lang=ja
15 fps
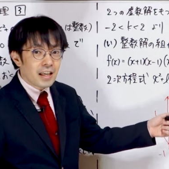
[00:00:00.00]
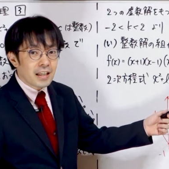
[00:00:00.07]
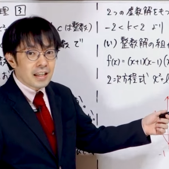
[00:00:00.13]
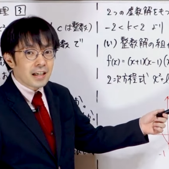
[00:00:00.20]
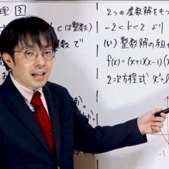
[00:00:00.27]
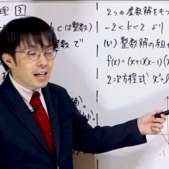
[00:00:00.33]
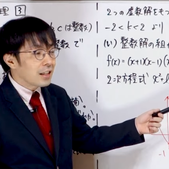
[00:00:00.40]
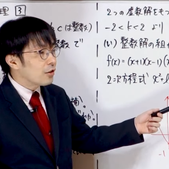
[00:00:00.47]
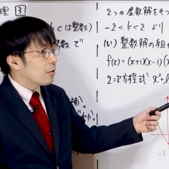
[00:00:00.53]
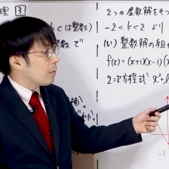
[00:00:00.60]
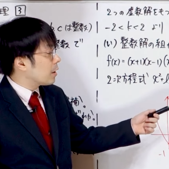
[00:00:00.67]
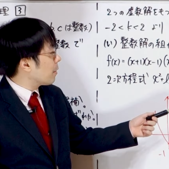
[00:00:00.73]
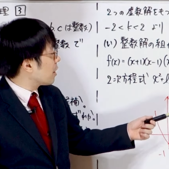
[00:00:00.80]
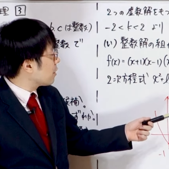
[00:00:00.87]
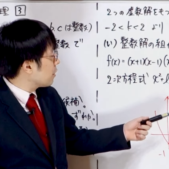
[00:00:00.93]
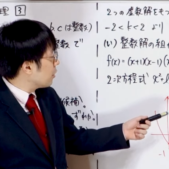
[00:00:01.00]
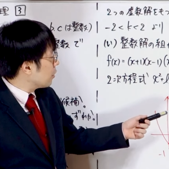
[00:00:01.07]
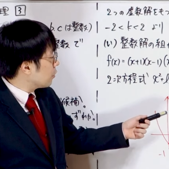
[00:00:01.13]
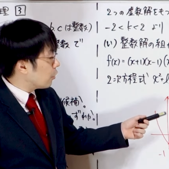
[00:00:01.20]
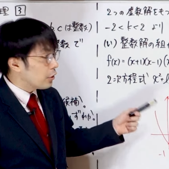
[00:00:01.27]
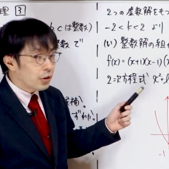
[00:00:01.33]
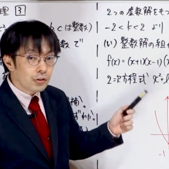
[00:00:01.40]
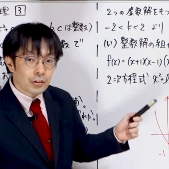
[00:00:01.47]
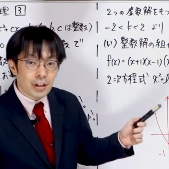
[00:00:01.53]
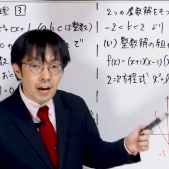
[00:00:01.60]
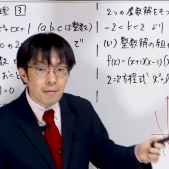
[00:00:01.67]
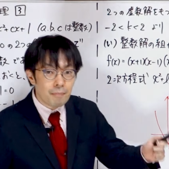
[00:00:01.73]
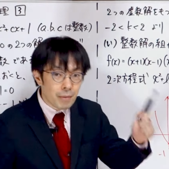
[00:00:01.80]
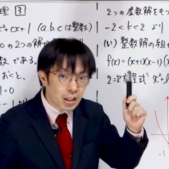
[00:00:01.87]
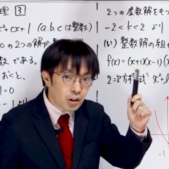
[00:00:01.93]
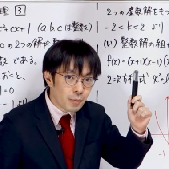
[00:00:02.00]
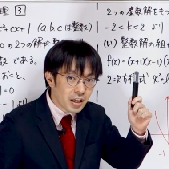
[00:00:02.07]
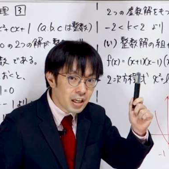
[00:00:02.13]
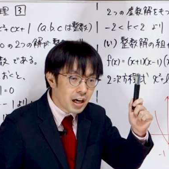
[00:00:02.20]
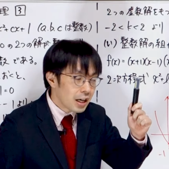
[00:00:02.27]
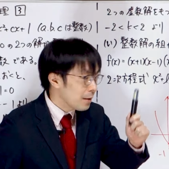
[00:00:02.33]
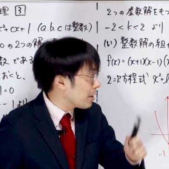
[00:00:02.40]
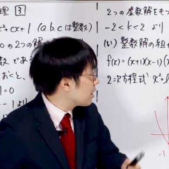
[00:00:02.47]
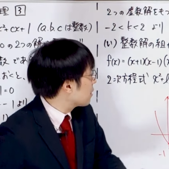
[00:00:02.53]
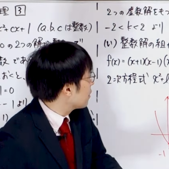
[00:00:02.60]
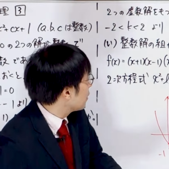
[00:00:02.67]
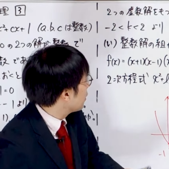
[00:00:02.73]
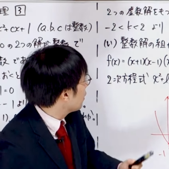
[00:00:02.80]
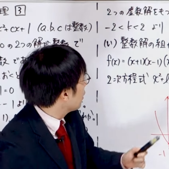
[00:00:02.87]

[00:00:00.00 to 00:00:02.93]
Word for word: でいいかなと思います。ということで、まとめに入ります。